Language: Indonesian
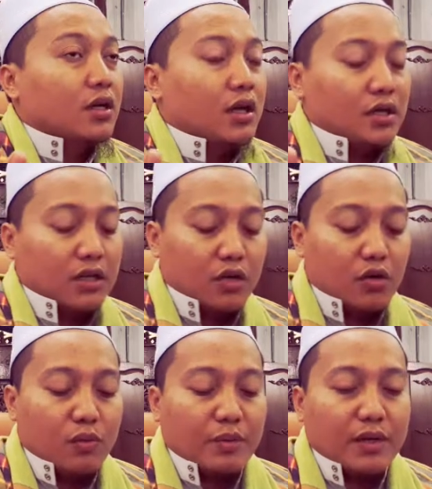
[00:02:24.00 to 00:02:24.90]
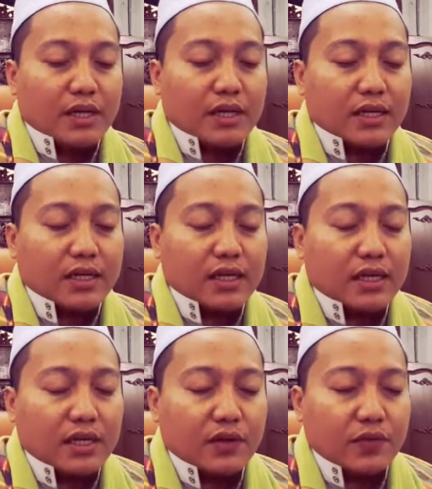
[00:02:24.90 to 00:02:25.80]
Allahumma barik
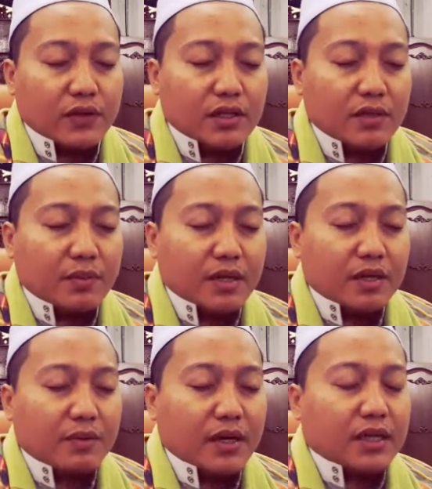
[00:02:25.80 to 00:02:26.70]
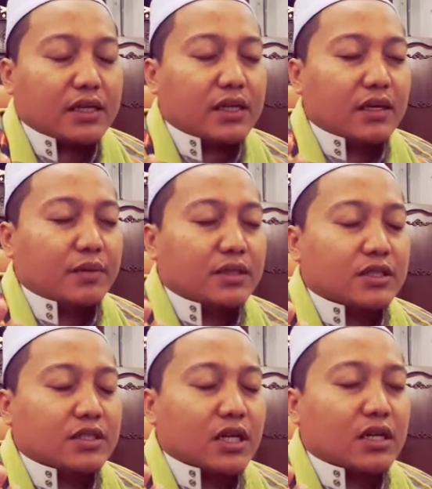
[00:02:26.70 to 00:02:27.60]
lana fi ma baqiya
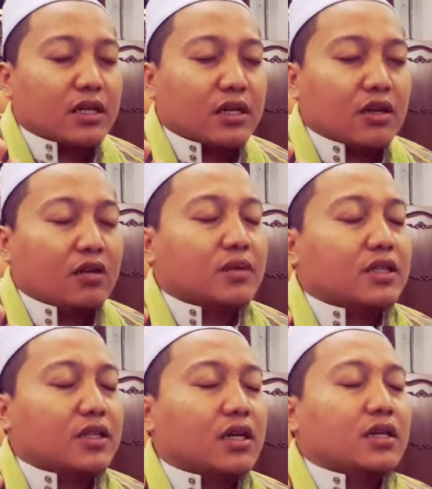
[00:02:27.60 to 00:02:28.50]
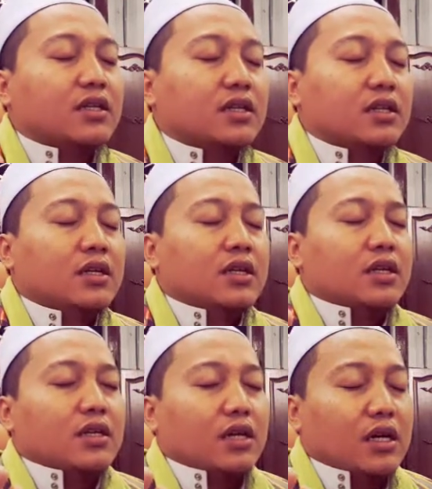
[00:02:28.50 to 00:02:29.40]
min syahri Ramadan.
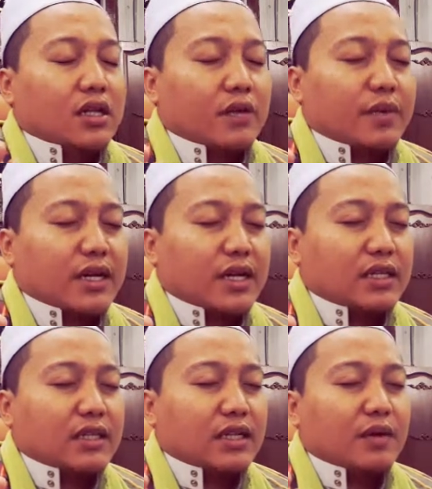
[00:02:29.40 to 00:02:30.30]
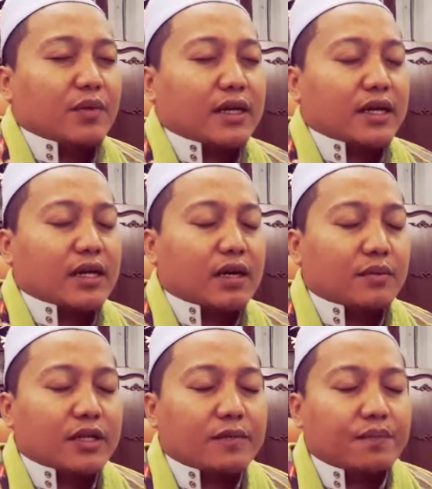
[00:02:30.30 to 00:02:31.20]
Ya Allah berkatilah bagi
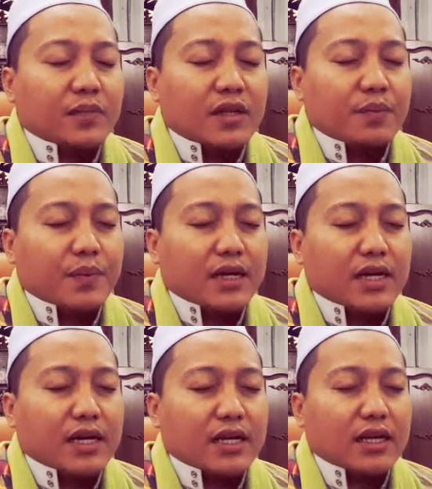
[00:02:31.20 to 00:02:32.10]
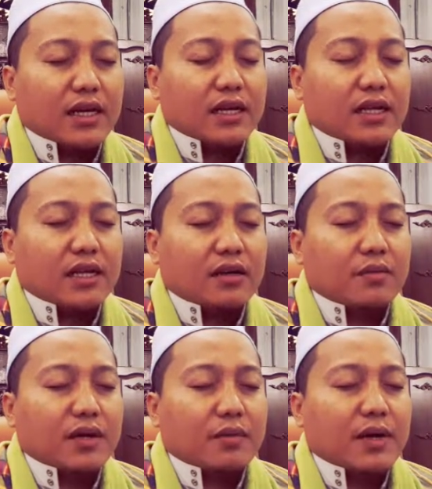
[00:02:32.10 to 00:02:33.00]
kami pada hari-hari yang
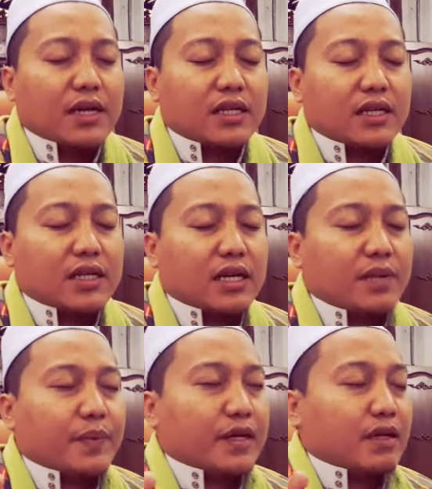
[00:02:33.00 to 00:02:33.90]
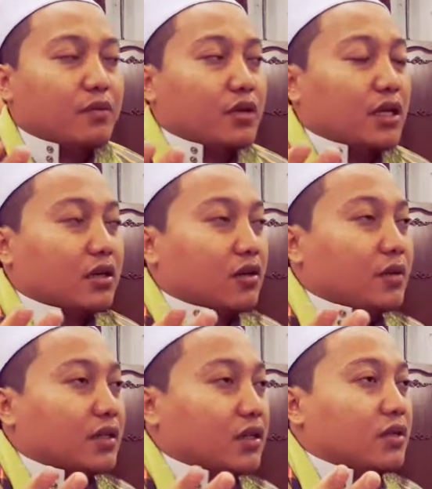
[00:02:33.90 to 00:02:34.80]
berbaki daripada bulan
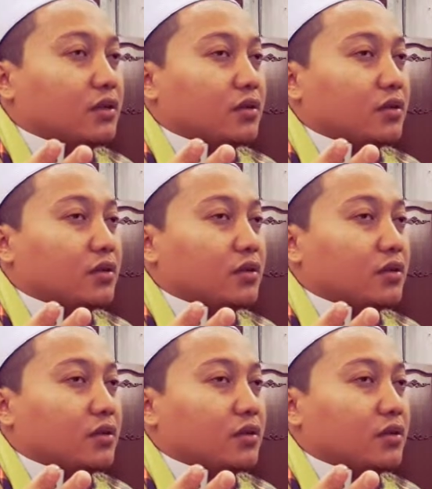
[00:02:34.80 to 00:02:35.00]
Ramadan.